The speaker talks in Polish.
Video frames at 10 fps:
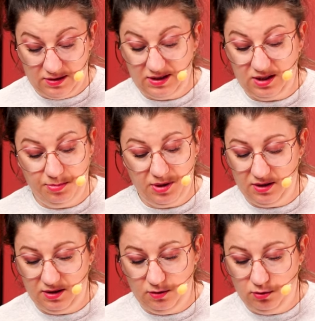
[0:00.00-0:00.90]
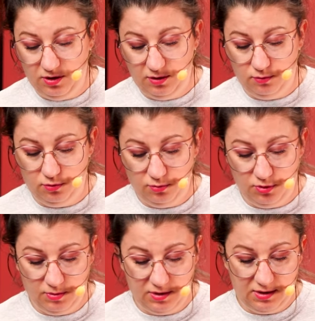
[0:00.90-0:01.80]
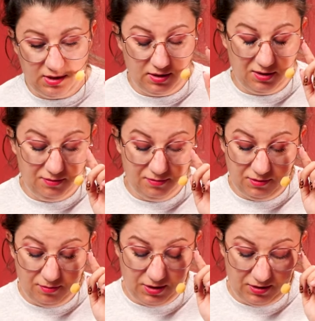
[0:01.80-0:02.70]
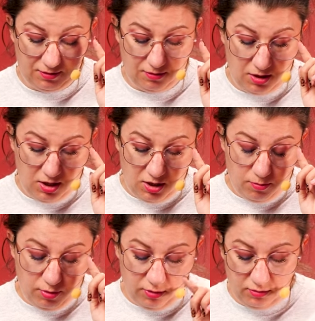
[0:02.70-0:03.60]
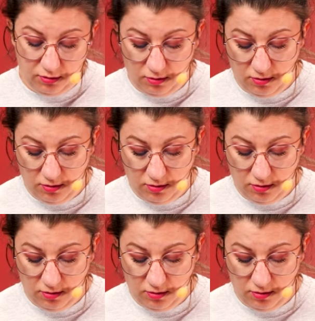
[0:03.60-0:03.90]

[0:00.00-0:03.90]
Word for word: zatapiane. Ojejku, to musi być stary. O matko. Bo to